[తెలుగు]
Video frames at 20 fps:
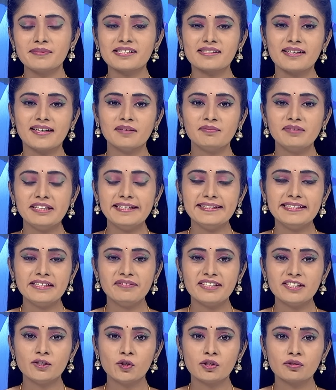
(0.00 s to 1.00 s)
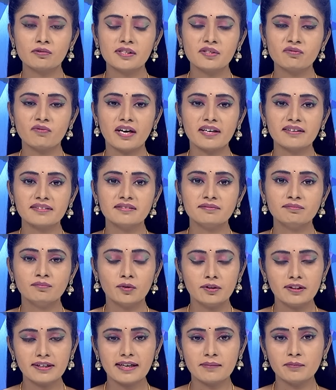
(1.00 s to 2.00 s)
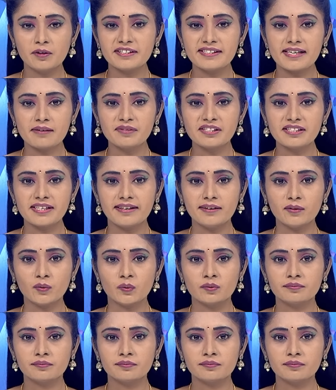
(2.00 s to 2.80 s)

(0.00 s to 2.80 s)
నమస్కారం ఈటీవీ న్యూస్ కు స్వాగతం ముందుగా ముఖ్యాంశాలు